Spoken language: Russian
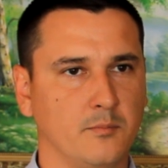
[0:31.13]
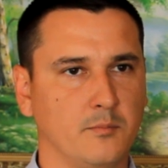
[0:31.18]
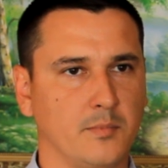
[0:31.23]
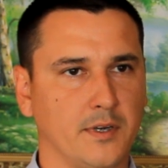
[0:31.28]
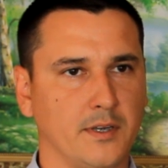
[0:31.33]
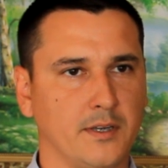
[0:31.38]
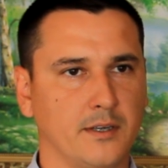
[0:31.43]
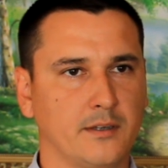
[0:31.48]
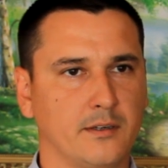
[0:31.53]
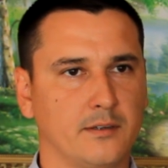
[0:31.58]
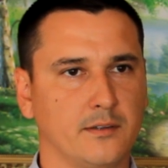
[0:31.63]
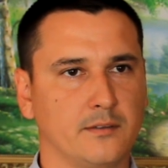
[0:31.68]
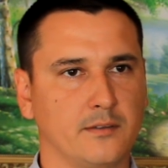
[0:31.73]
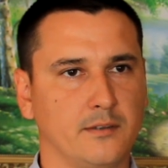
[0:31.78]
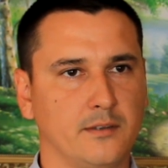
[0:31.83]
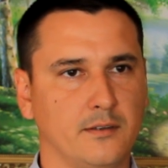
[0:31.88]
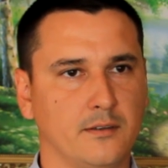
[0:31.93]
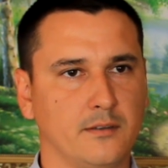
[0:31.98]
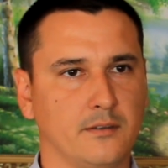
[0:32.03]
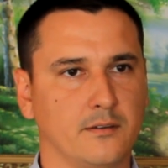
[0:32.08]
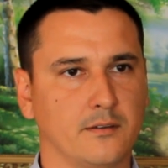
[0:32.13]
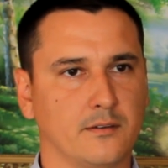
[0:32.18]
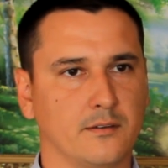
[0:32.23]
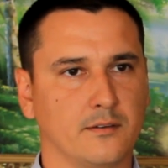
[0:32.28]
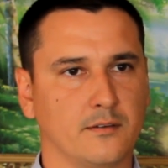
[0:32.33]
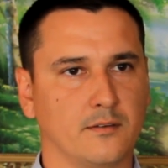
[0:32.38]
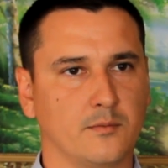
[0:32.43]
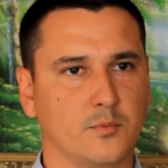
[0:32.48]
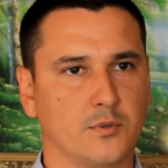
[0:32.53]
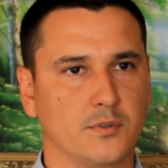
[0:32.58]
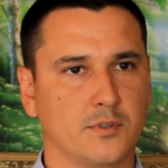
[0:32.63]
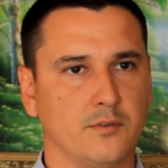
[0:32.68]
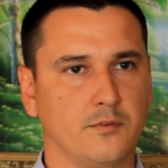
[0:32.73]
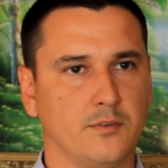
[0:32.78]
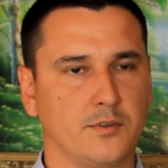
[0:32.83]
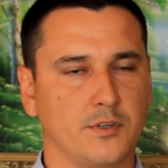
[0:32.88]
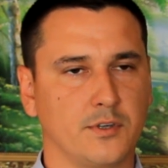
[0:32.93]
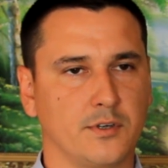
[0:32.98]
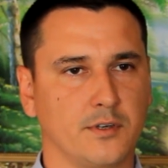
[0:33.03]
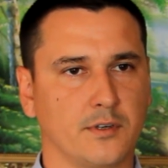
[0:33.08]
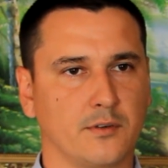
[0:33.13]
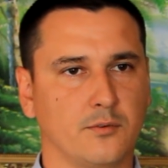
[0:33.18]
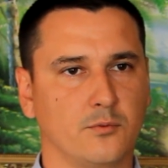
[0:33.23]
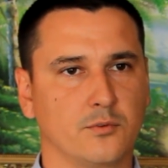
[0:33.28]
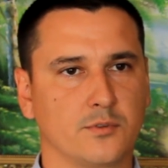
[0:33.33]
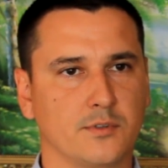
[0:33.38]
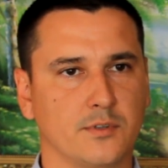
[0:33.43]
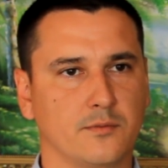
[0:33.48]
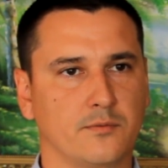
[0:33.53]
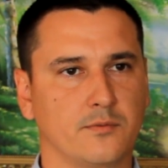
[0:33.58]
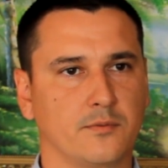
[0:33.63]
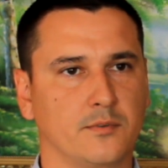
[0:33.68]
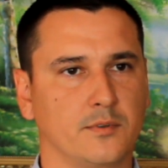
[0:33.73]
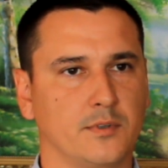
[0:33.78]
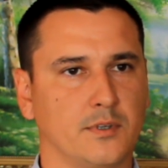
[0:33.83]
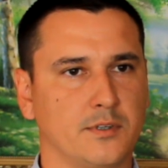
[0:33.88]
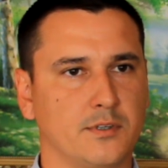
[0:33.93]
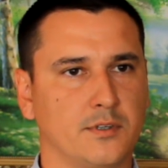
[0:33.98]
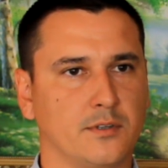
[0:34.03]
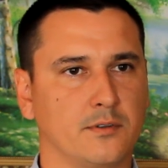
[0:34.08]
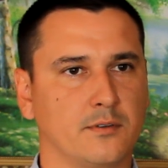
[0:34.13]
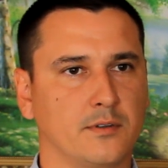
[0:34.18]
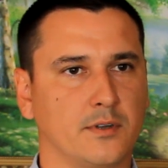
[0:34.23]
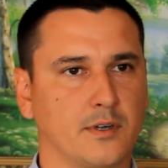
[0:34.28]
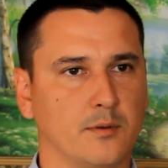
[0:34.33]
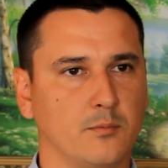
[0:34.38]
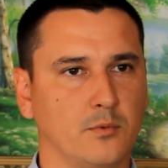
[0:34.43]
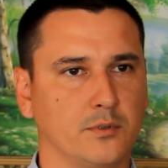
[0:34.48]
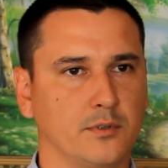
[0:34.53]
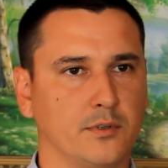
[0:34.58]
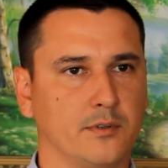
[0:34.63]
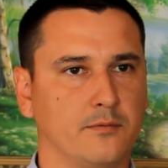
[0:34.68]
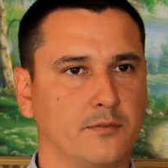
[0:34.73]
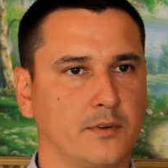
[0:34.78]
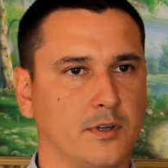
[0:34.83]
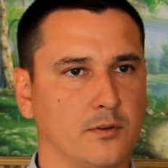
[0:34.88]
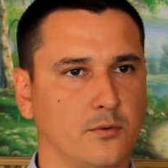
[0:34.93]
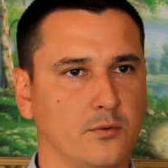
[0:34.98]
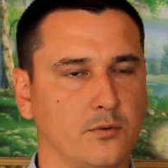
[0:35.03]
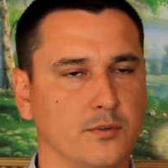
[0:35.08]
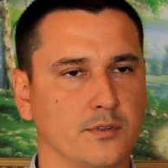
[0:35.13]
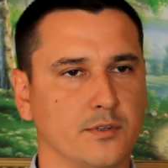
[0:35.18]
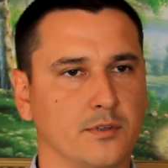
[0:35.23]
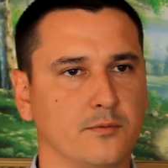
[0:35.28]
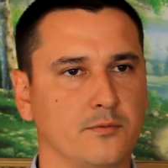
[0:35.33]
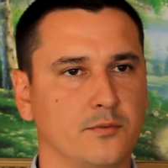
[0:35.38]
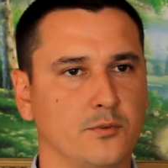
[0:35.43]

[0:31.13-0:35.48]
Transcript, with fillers: приехал и э, после вечерних курсов начал работать в колхозе.